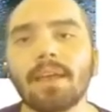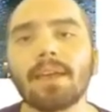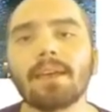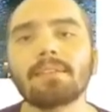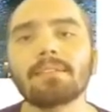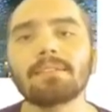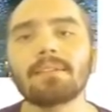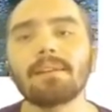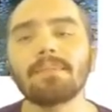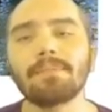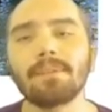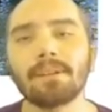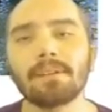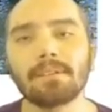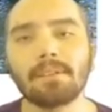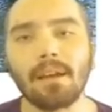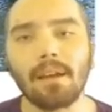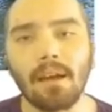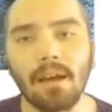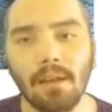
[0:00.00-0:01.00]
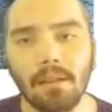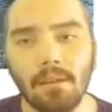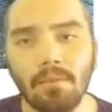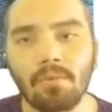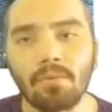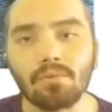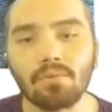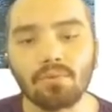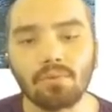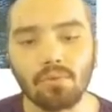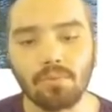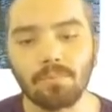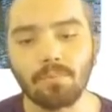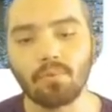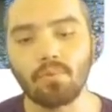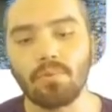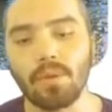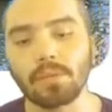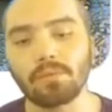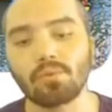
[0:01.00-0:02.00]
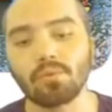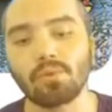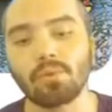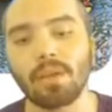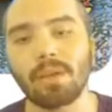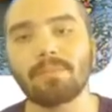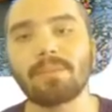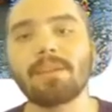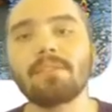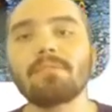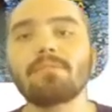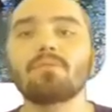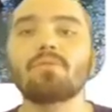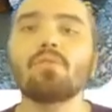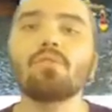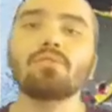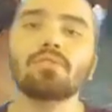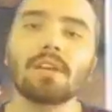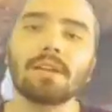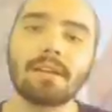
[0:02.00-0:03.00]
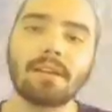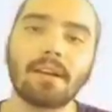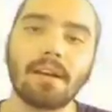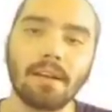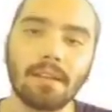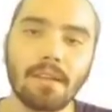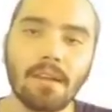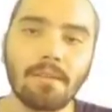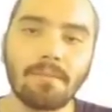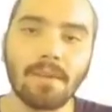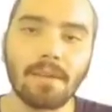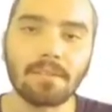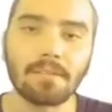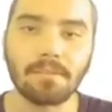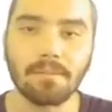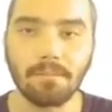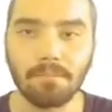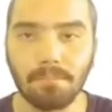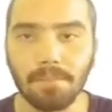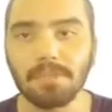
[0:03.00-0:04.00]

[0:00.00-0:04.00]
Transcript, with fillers: etraflarında alan oluşturup kuvvet uygulayabilen 4 tane kaynak var.